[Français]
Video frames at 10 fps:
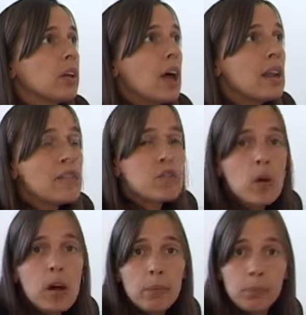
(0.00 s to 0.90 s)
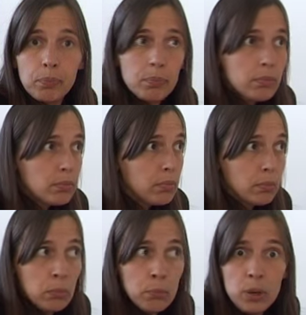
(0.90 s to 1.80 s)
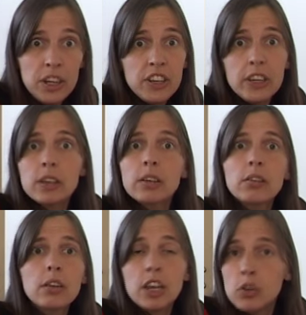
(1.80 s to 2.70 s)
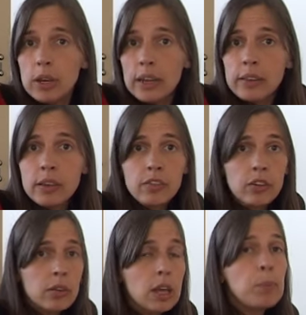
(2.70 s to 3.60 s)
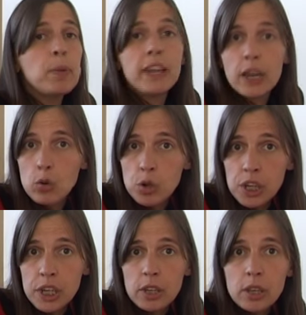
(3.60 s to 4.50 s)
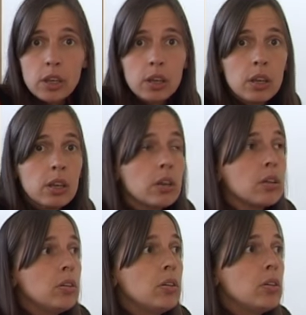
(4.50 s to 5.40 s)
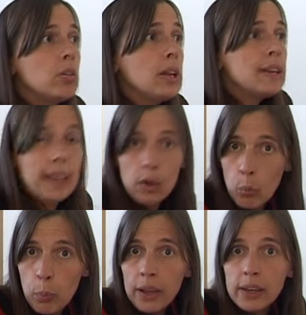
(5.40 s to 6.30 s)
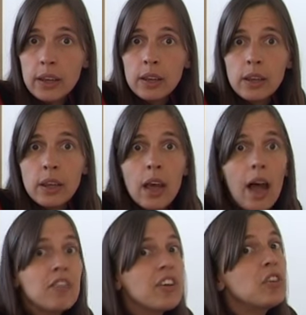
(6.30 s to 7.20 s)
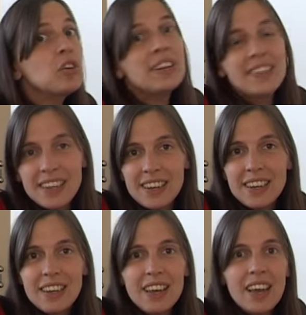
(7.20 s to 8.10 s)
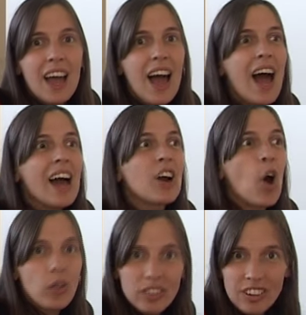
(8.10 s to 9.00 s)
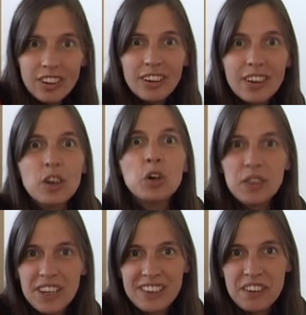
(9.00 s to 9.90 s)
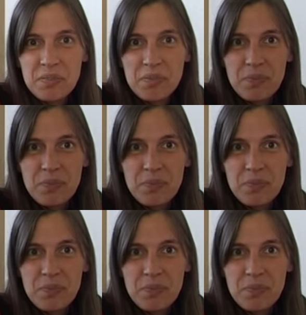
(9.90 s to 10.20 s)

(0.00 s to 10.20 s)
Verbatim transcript: à la fois politique, éducative et pédagogique de les accompagner afin de les aider à grandir connectés.